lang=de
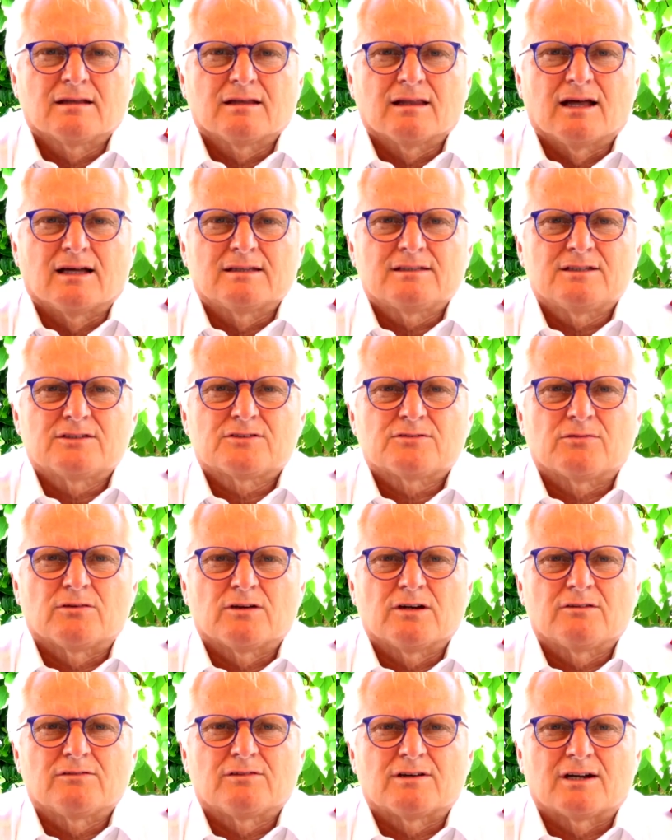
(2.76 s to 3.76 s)

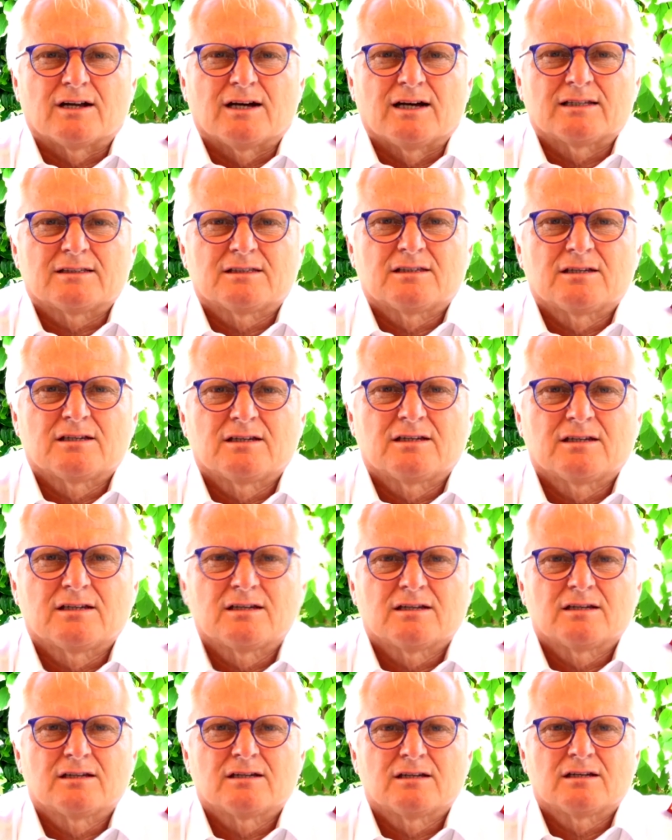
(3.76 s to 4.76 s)
Landesfeuerwehrrat,
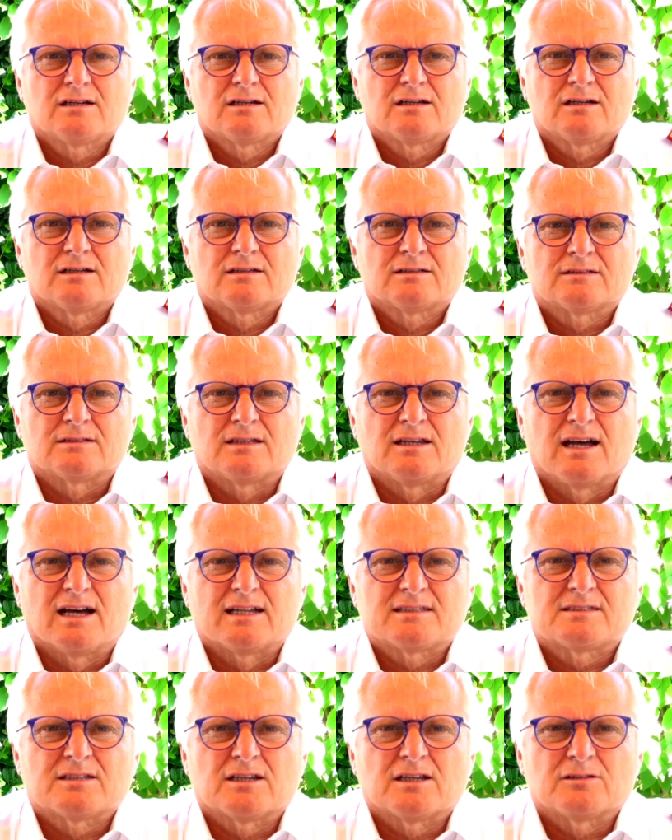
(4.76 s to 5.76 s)

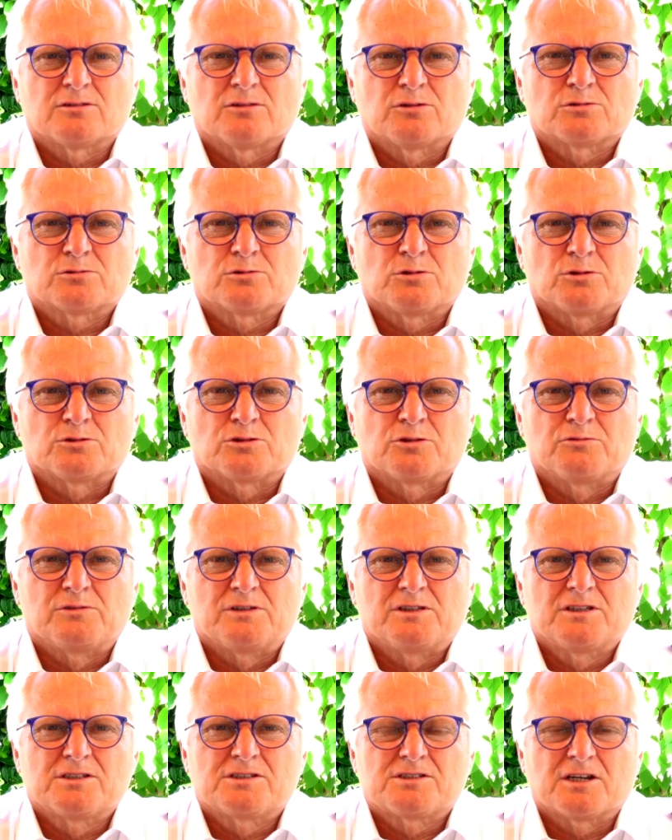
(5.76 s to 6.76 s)
Senatsrat Dr. Otto
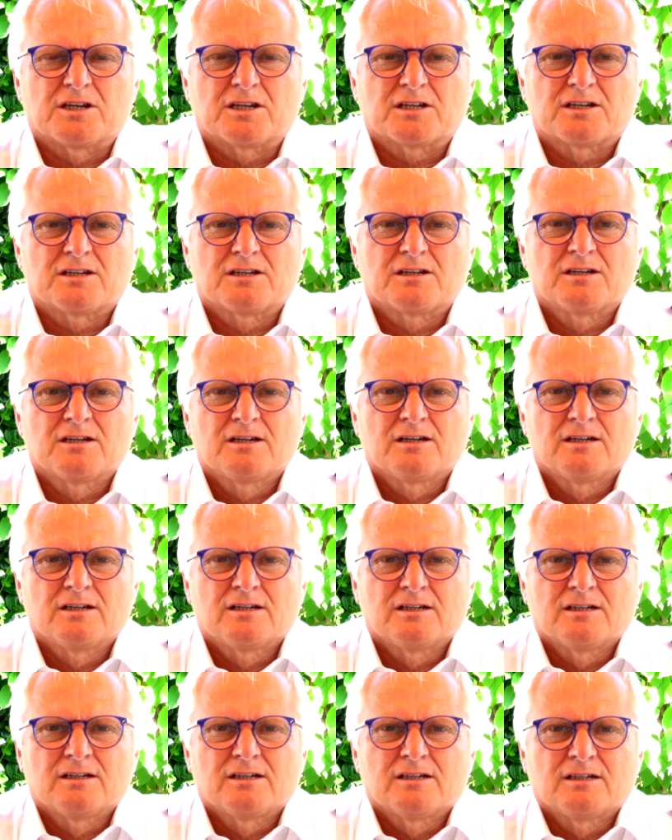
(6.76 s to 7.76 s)
Wiedecek,
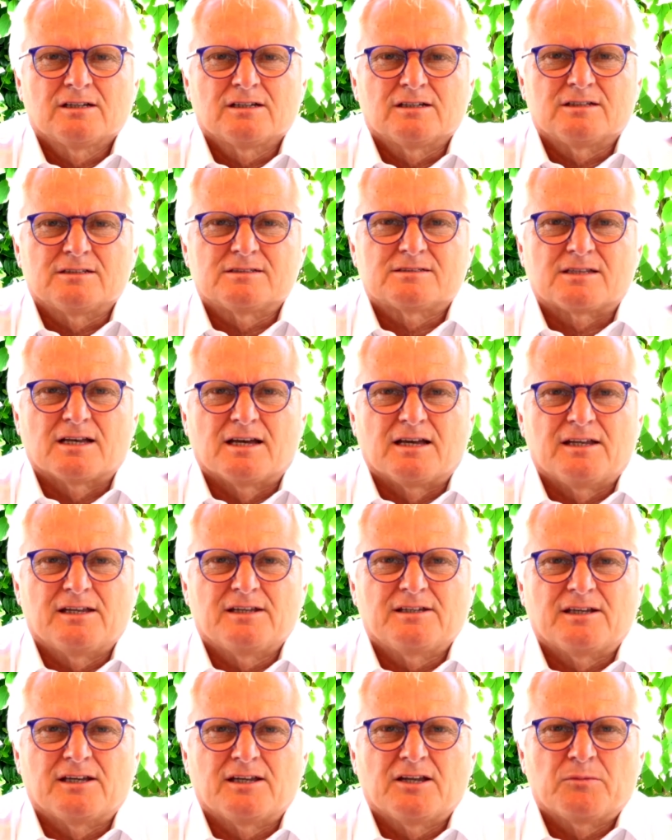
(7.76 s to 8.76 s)
ist eine
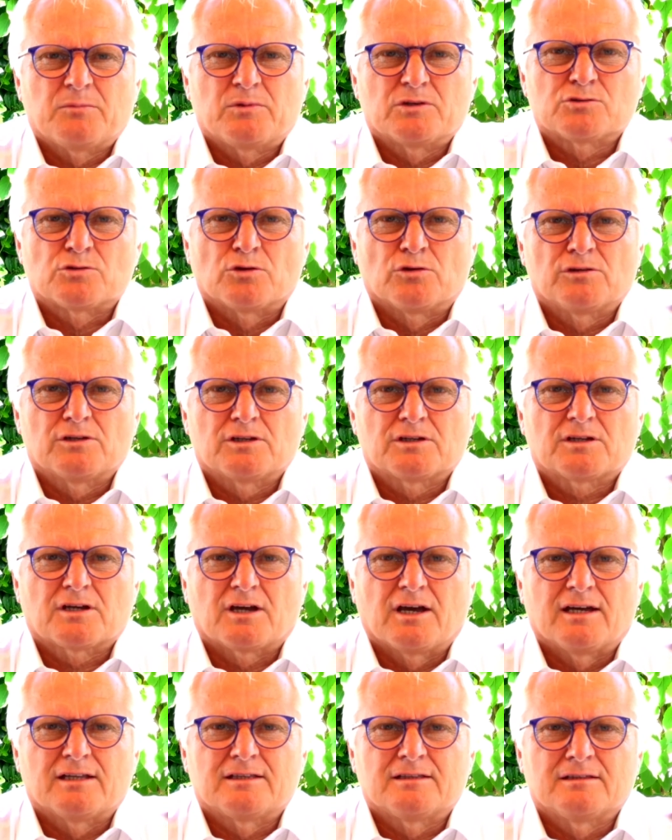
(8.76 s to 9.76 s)
jener
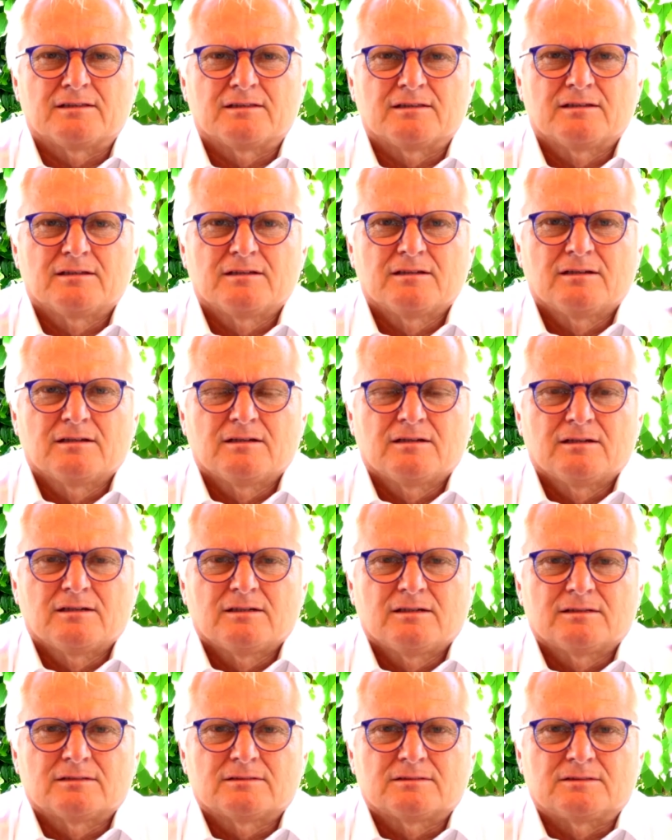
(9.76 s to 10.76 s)
Persönlichkeiten,
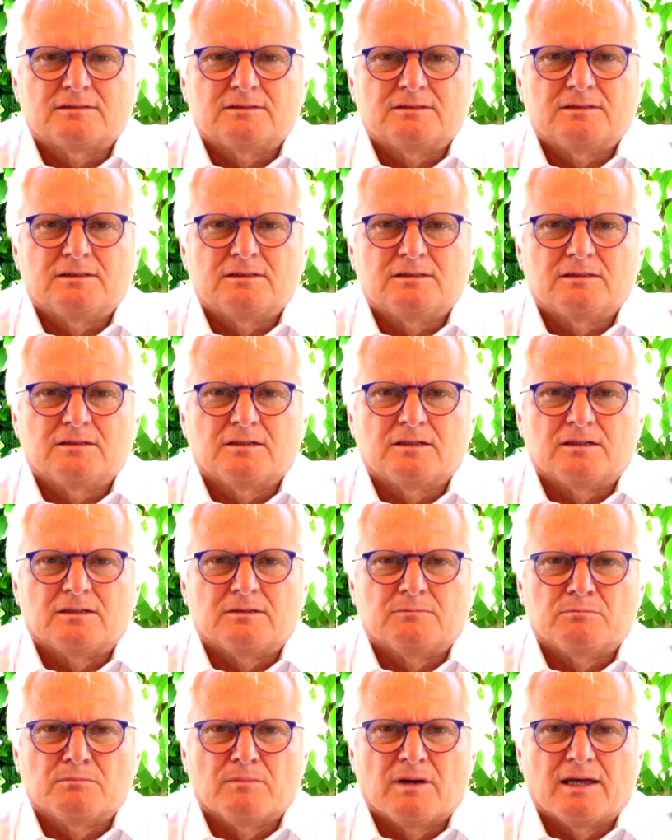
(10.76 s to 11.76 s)
die
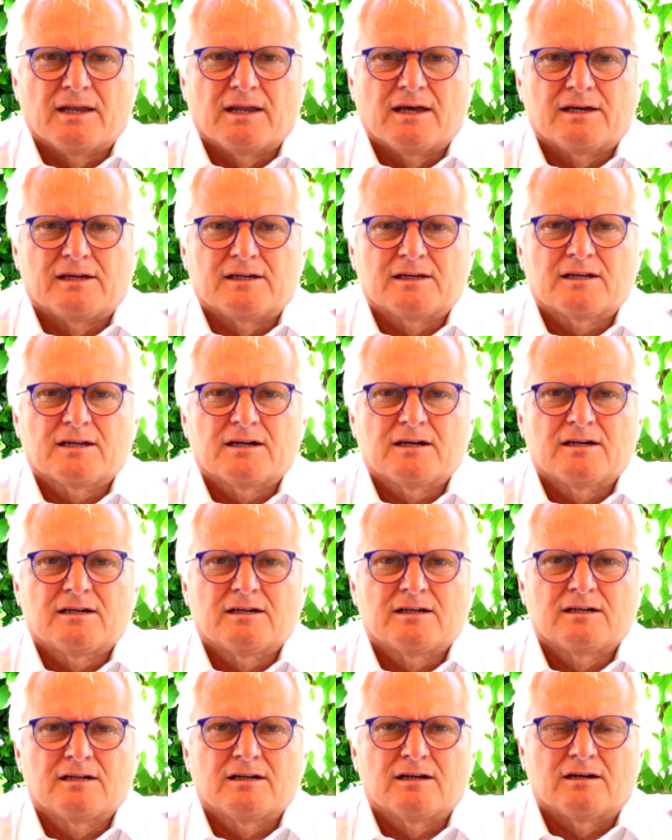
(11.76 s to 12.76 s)
in meiner
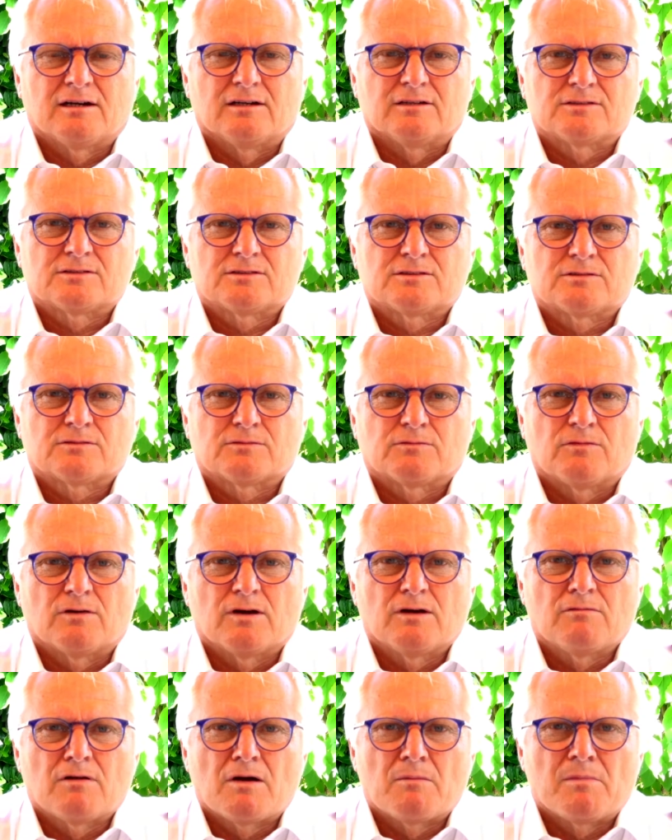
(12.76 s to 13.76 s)
Ära als
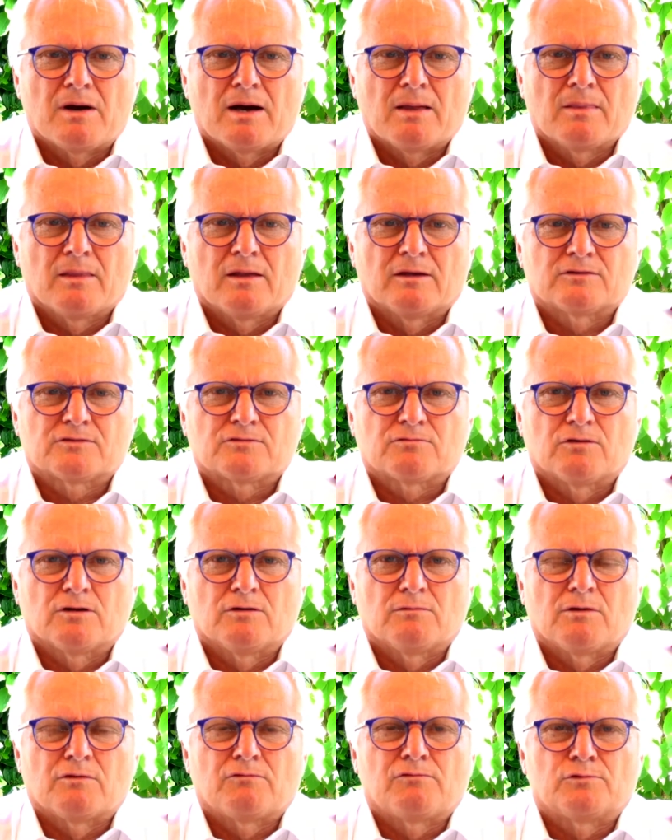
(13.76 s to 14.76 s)
Feuerwehrmann, als
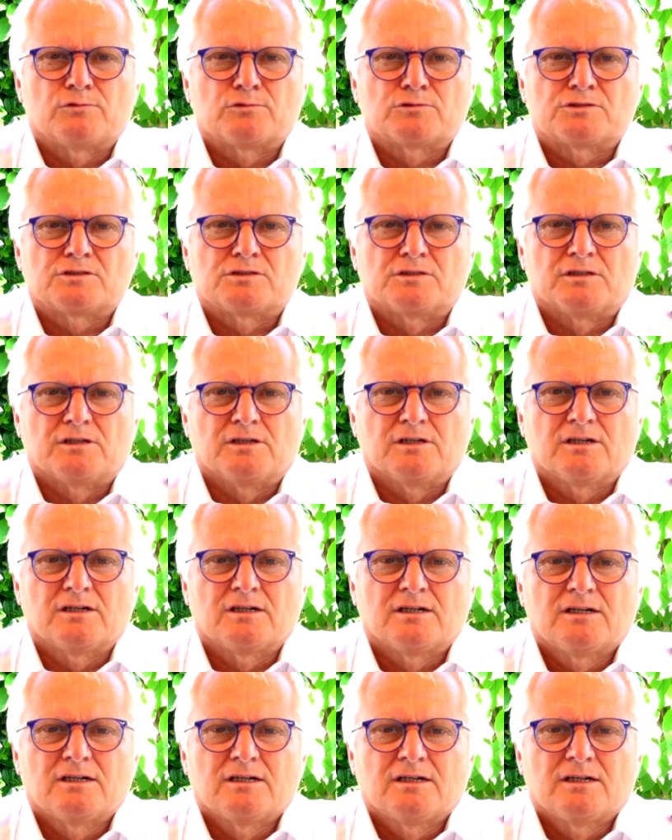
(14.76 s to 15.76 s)
Feuerwehrfunktionär